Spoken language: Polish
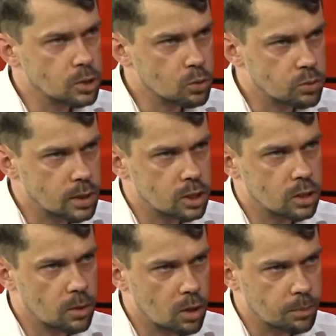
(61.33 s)

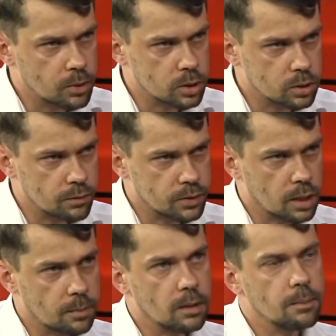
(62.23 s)
skuteczną opozycją w
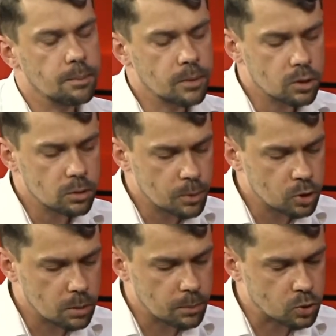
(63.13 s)
Sejmie. Po,
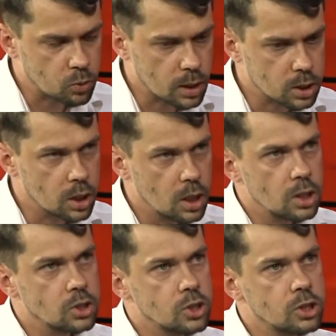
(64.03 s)
proszę posłuchać.
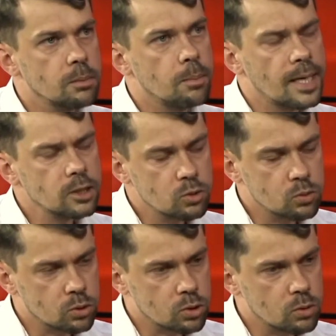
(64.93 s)
Dziś bardzo
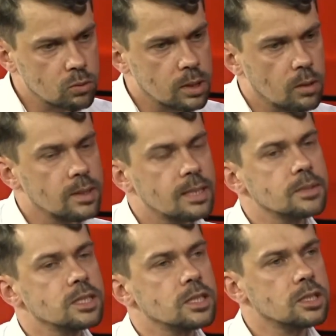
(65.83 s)
dużo udało nam
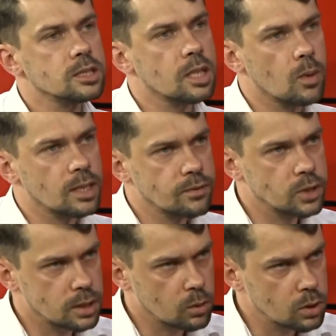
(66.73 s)
się rzeczy
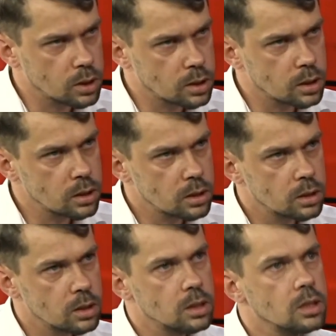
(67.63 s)
załatwić na ulicy,
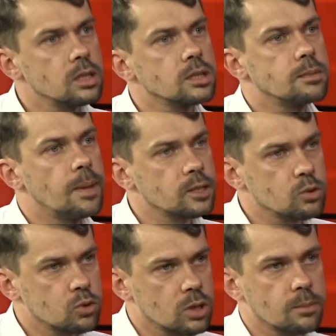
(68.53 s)
bardzo
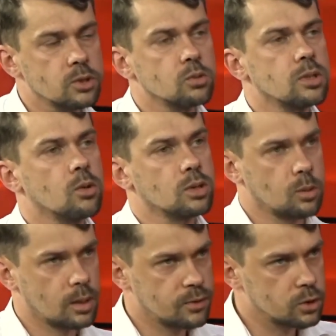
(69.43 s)
dużo nam się udało
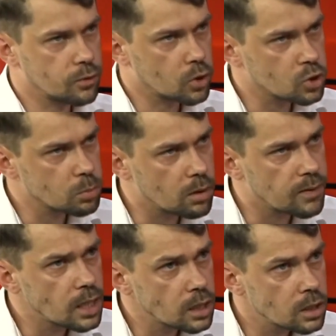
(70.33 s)
załatwić w
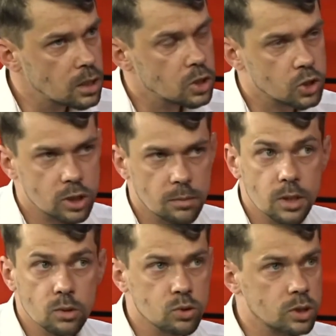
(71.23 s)
rozmowach z
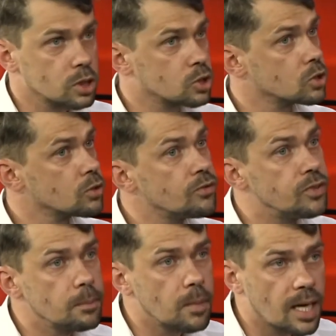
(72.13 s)
tymi, którzy też rządzą,
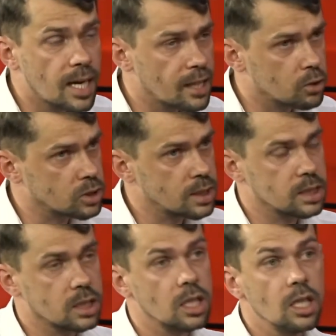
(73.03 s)
wymagając na
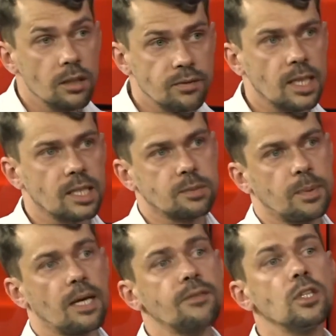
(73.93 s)
nich wiele
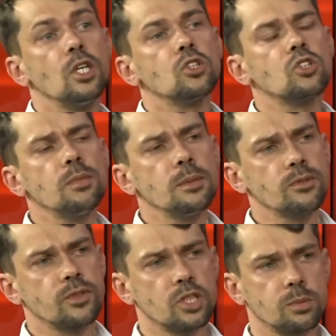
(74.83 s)
spraw. To my
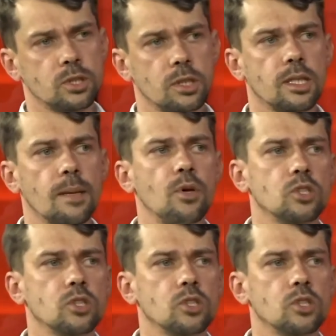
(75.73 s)
mówiliśmy, Ale że rozumiem, dla